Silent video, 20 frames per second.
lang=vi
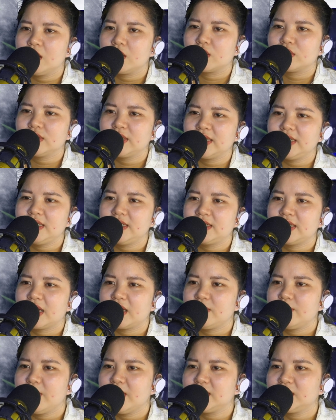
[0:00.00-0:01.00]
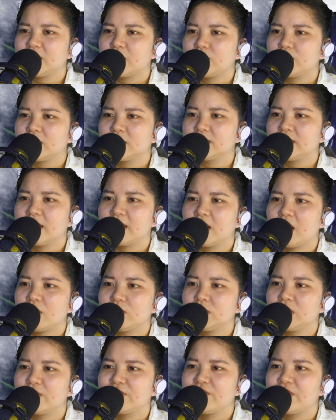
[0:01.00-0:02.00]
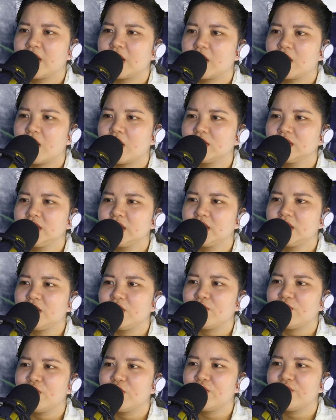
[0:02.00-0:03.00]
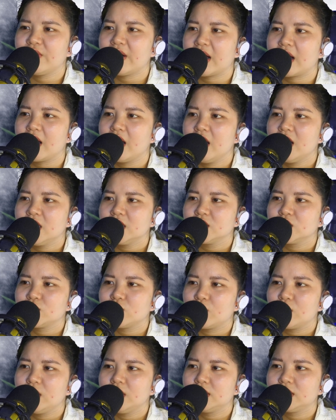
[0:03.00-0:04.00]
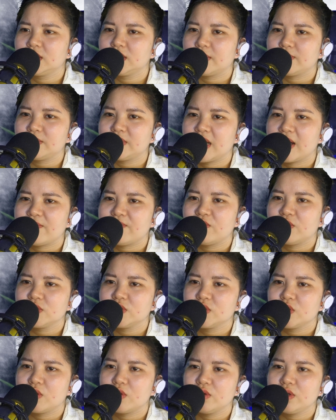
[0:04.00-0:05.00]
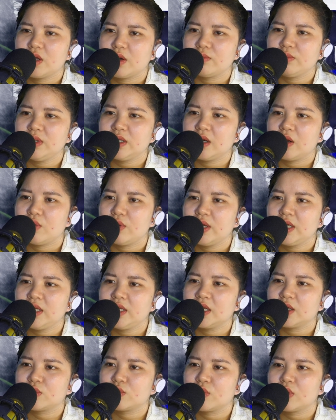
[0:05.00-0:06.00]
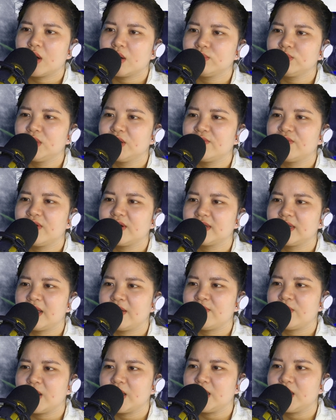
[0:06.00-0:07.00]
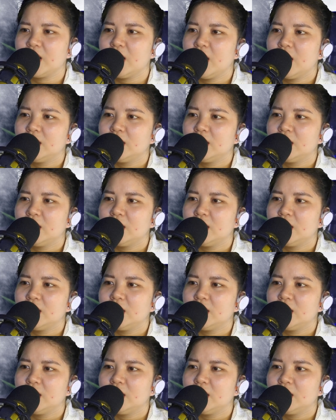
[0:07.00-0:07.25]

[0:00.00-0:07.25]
Có thể nhìn thấy bên trong cơ thể gốc thực vật có rất nhiều phù văn, số lượng rập rạp vô số, giống như là huyết dịch của gốc thực vật này vậy.